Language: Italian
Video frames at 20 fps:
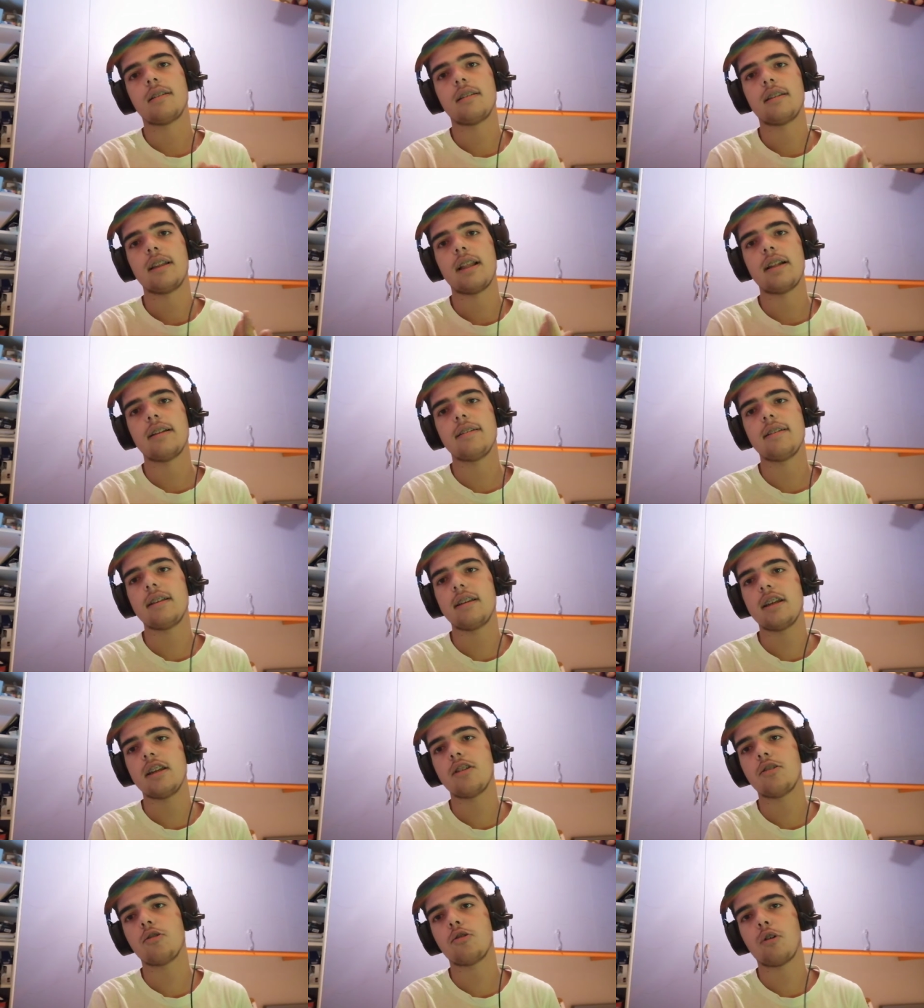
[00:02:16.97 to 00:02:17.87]
del
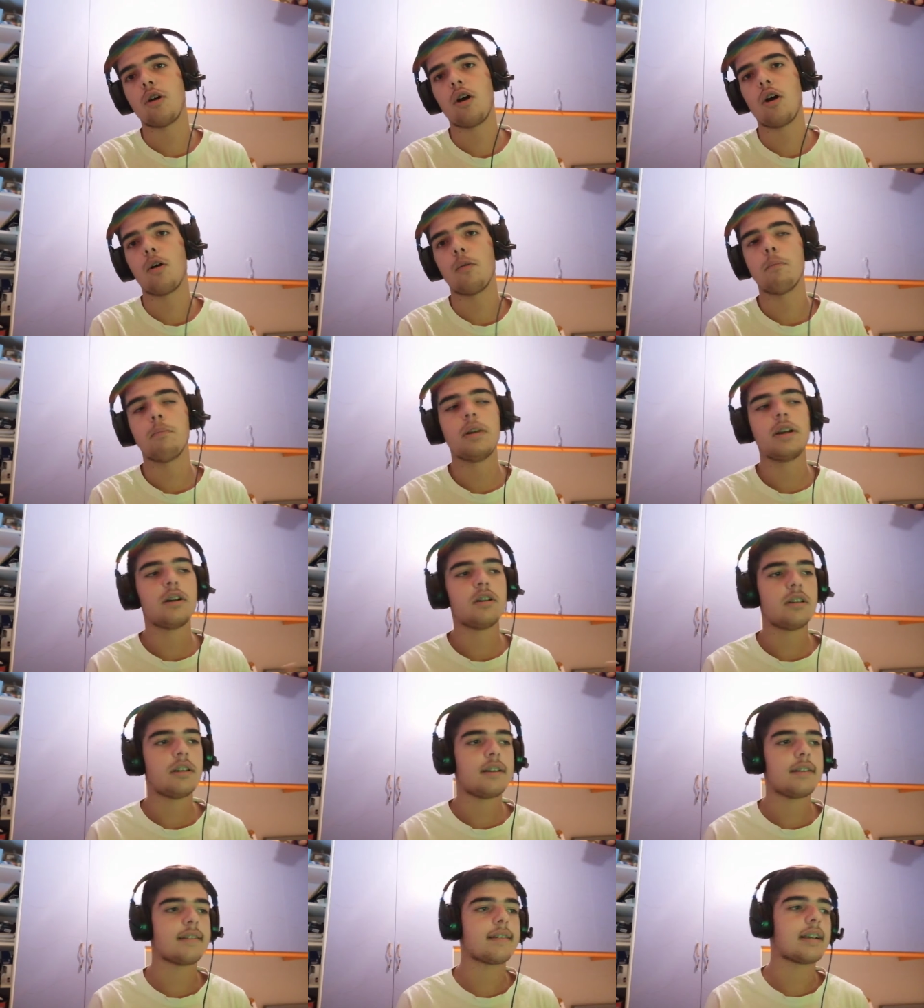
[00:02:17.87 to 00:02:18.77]
diritto e obbligo
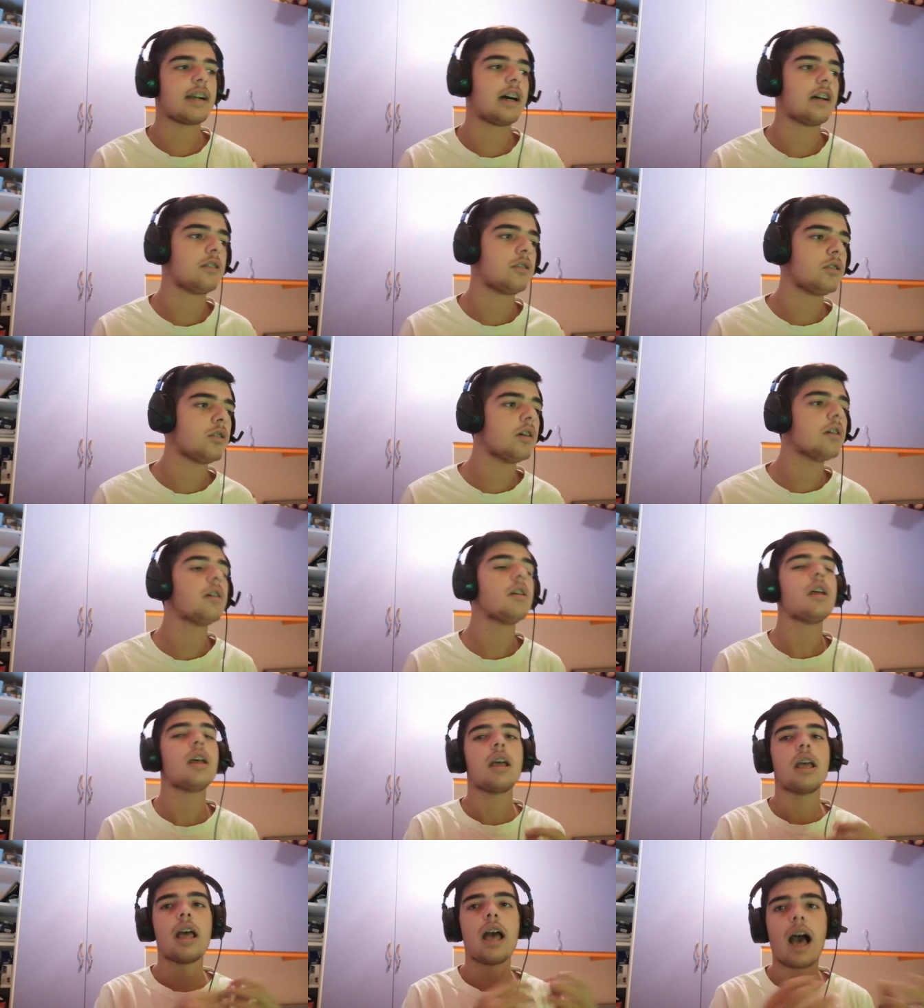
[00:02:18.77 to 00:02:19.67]
di riscatto.
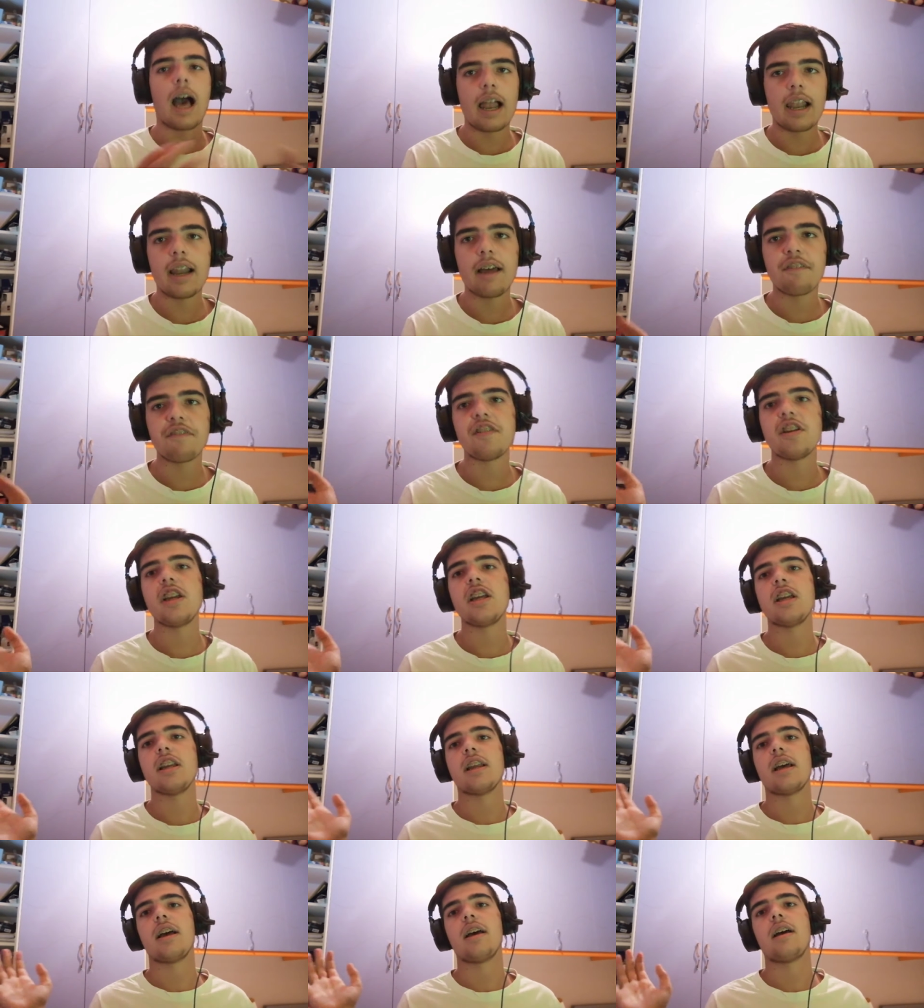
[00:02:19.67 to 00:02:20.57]
Alla
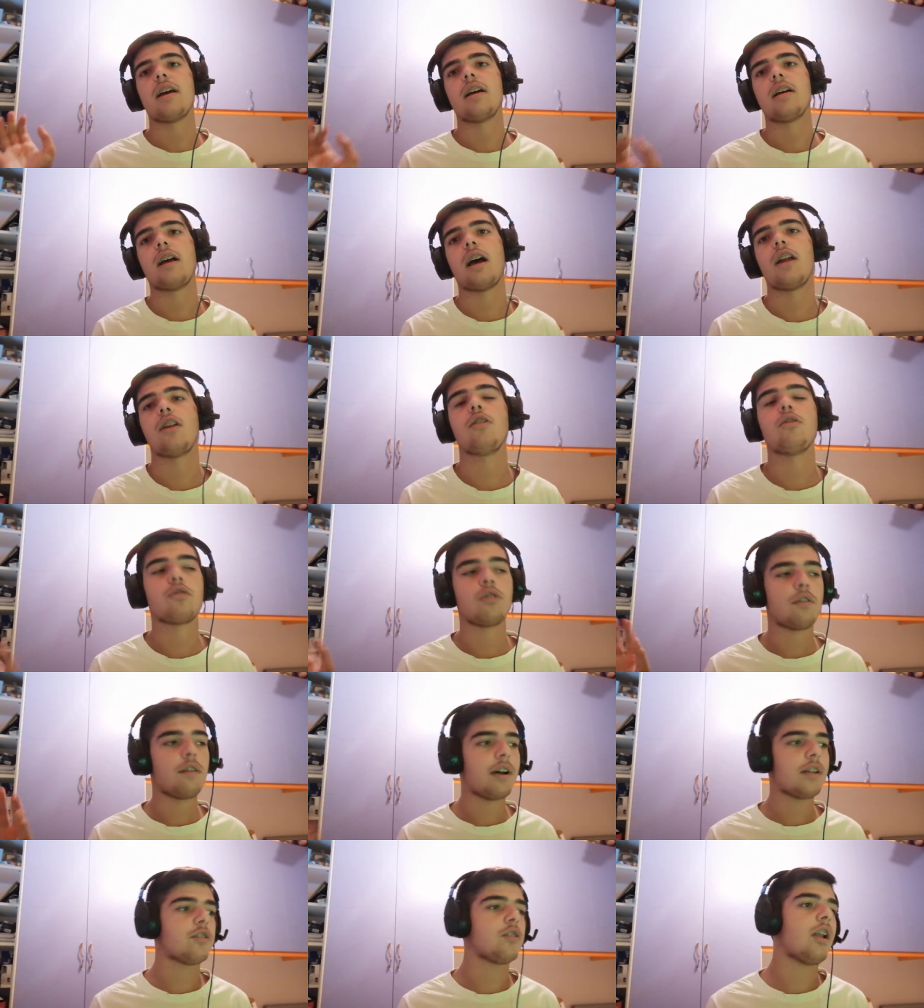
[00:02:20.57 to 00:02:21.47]
fine hanno
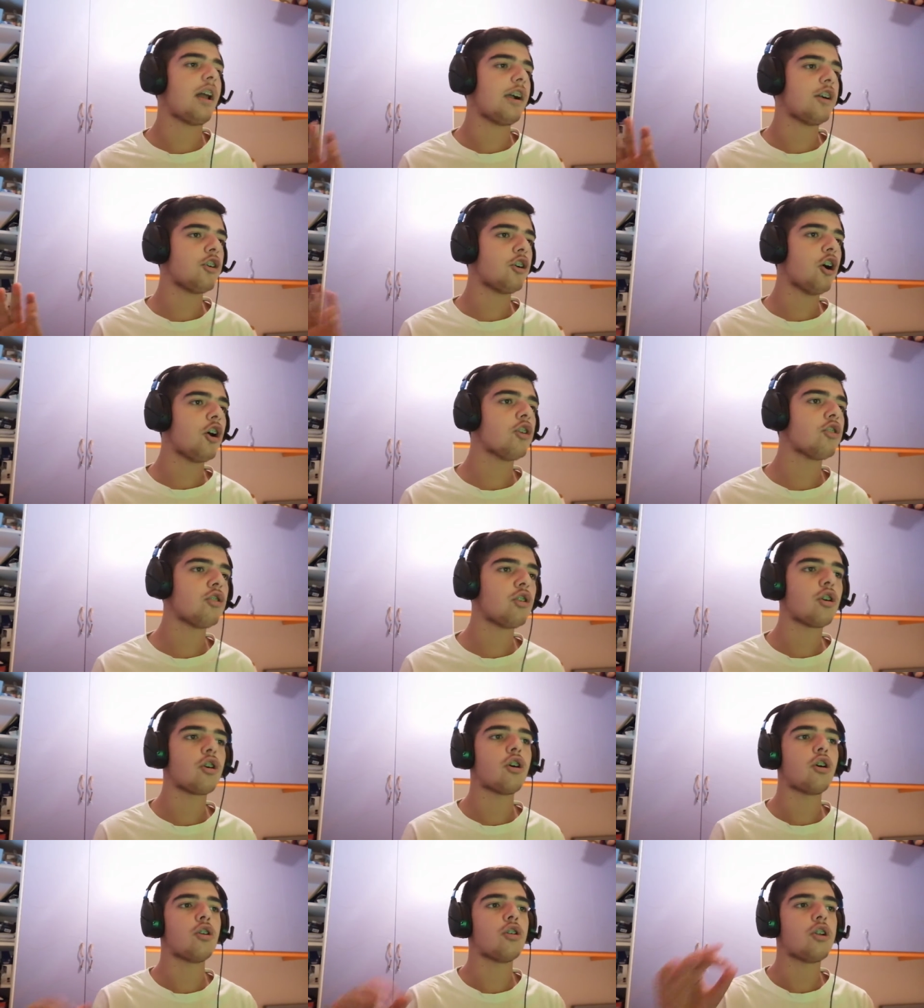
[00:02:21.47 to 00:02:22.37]
trovato
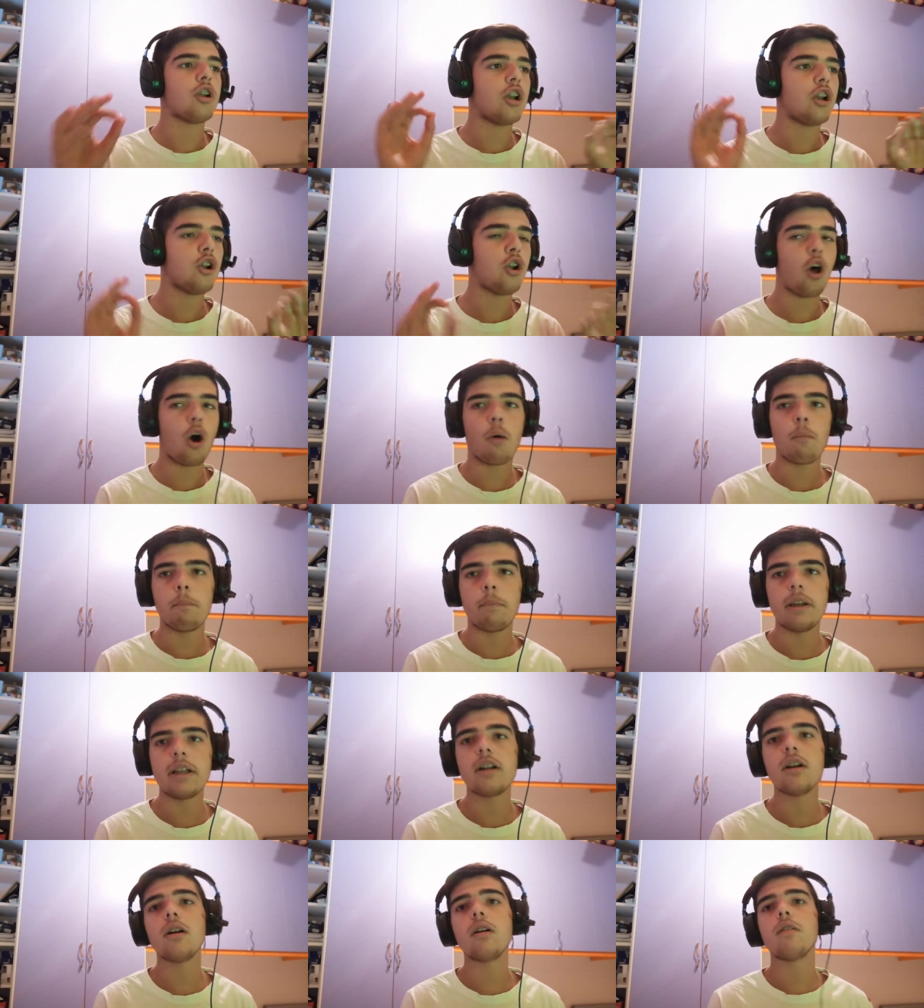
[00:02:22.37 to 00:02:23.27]
l'accordo con
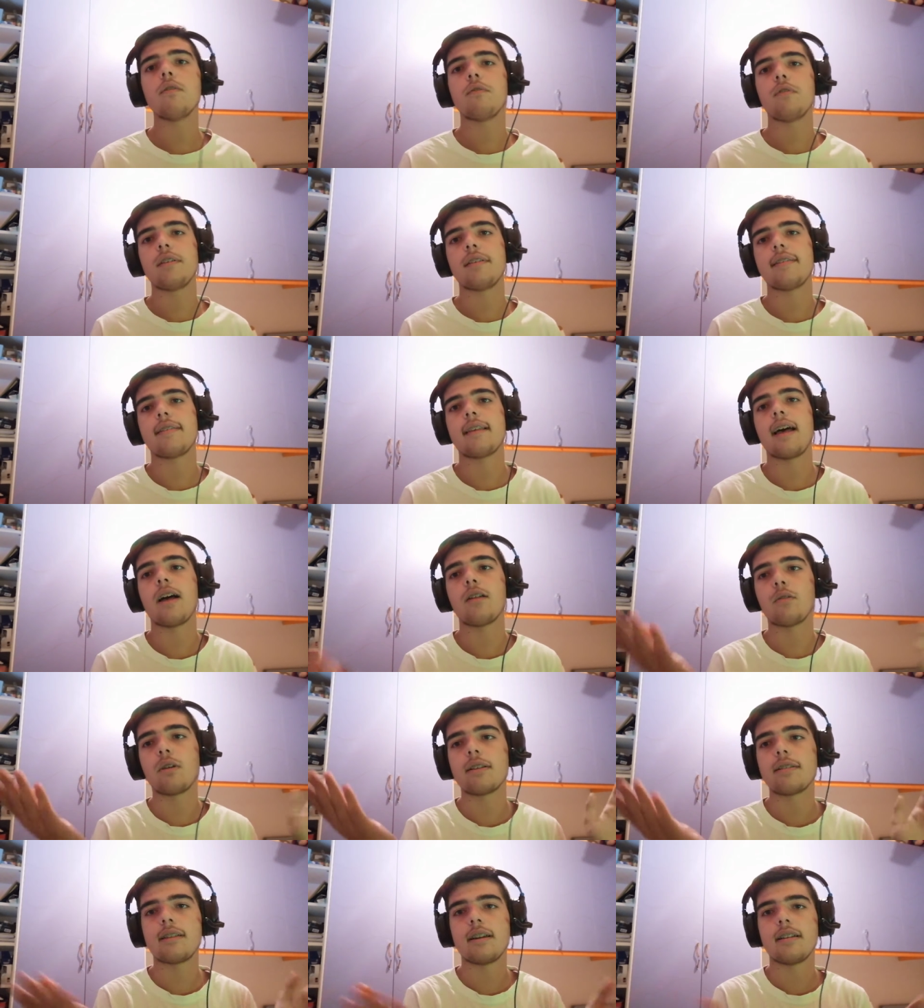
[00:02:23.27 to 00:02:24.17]
l'obbligo
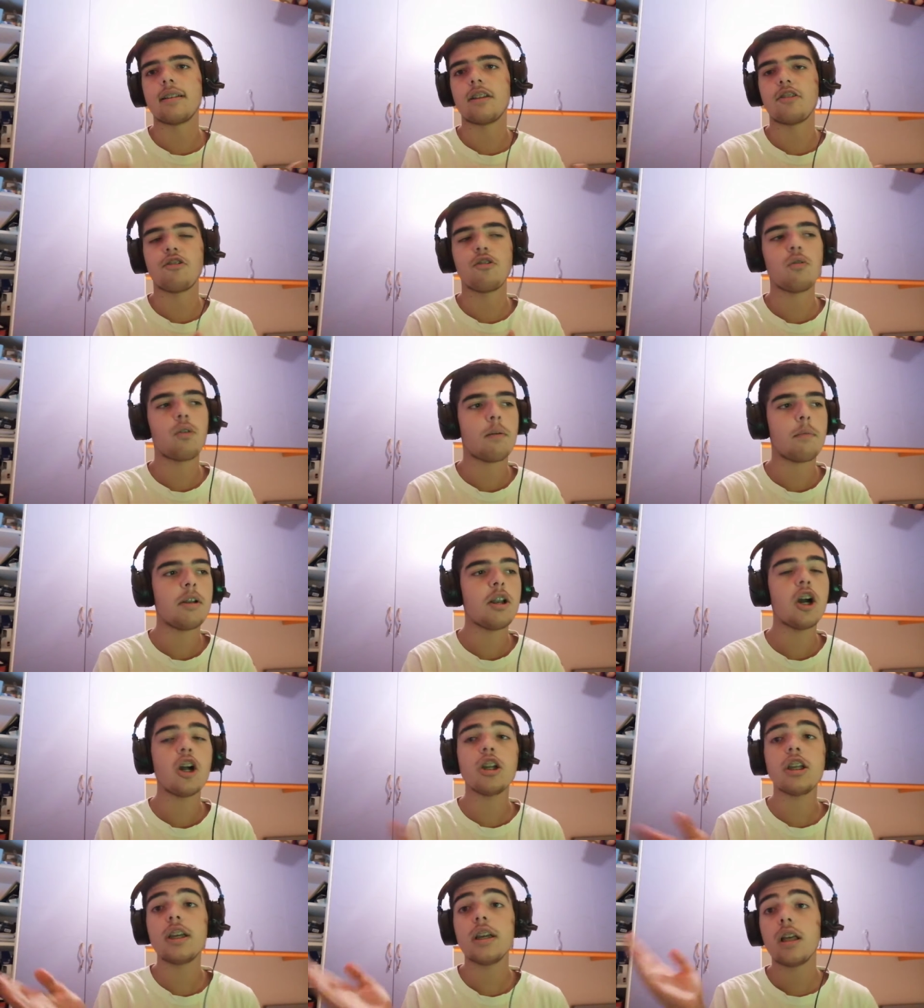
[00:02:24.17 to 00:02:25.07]
fissato a 35
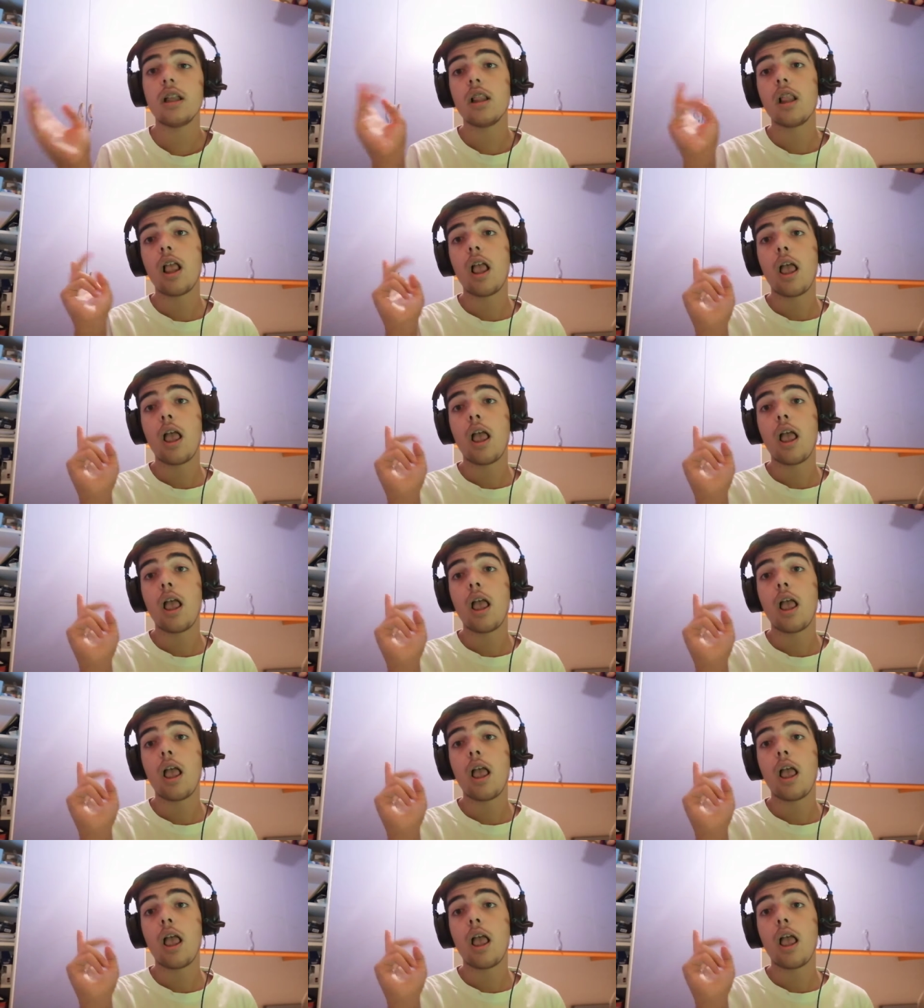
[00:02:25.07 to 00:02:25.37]
milioni.